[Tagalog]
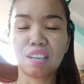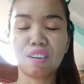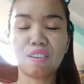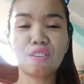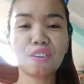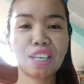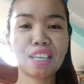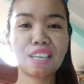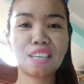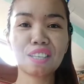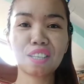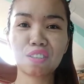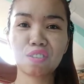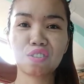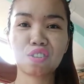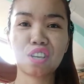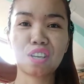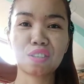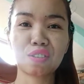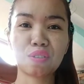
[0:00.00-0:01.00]
okay lang gid
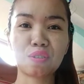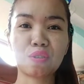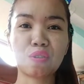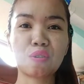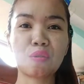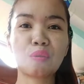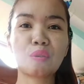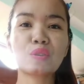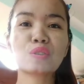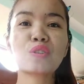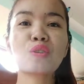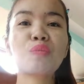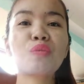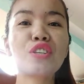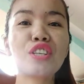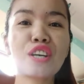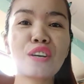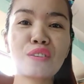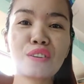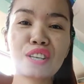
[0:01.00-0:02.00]
siya. So, gusto ko
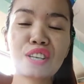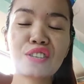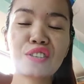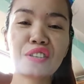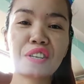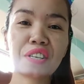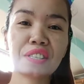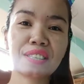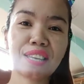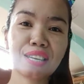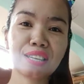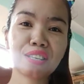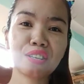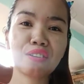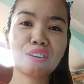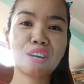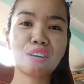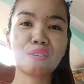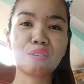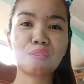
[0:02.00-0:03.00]
na ko i-share sa inyo
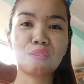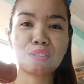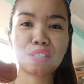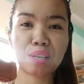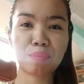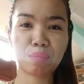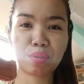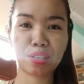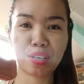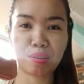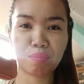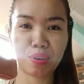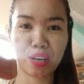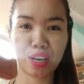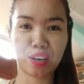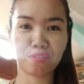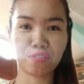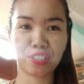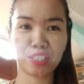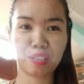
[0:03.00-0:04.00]
ha kung unsa pod ang
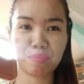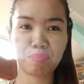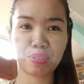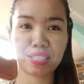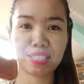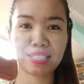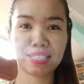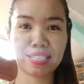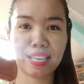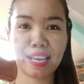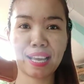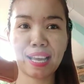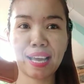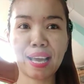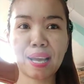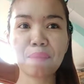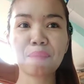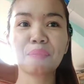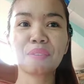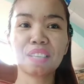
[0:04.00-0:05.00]
mga benefits
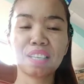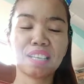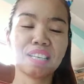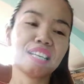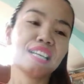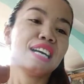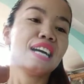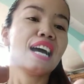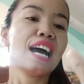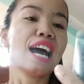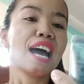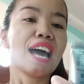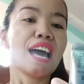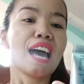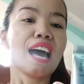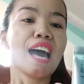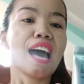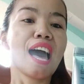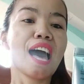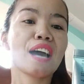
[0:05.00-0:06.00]
sa
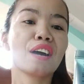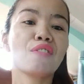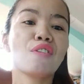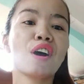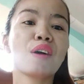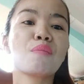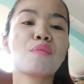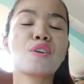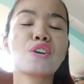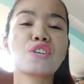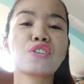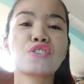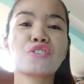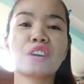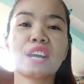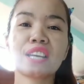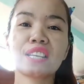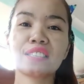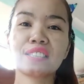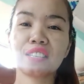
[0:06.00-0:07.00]
Aqua
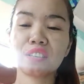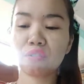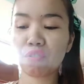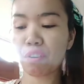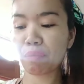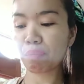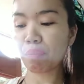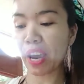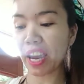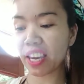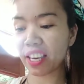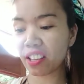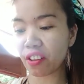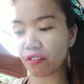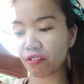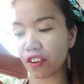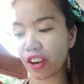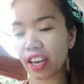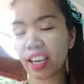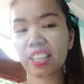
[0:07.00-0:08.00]
Moisturizing
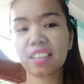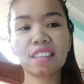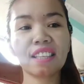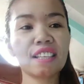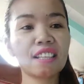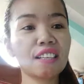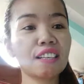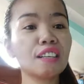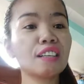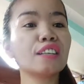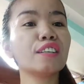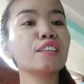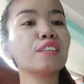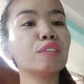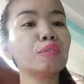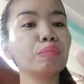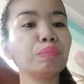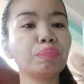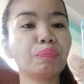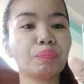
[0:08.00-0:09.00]
Vita
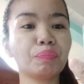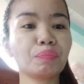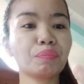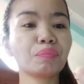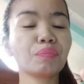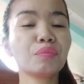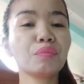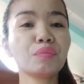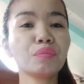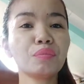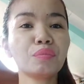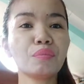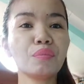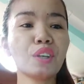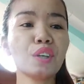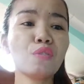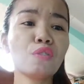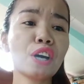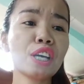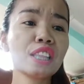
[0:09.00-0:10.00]
um,
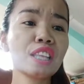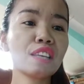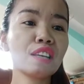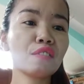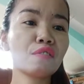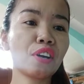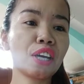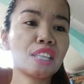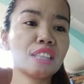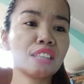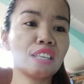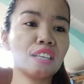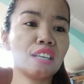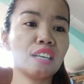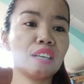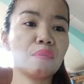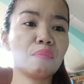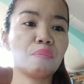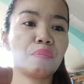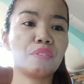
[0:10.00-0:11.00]
Whitening Vita.
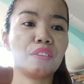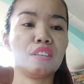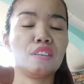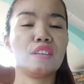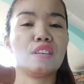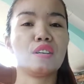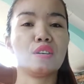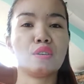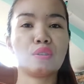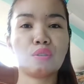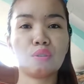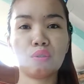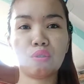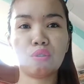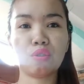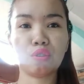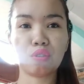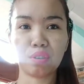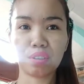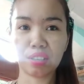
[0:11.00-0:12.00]

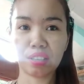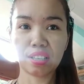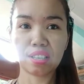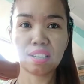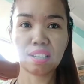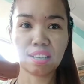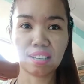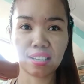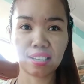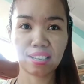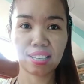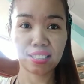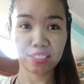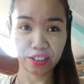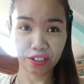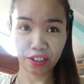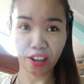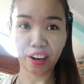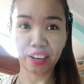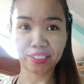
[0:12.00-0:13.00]
So, let's
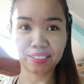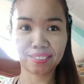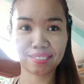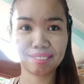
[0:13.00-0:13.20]
start.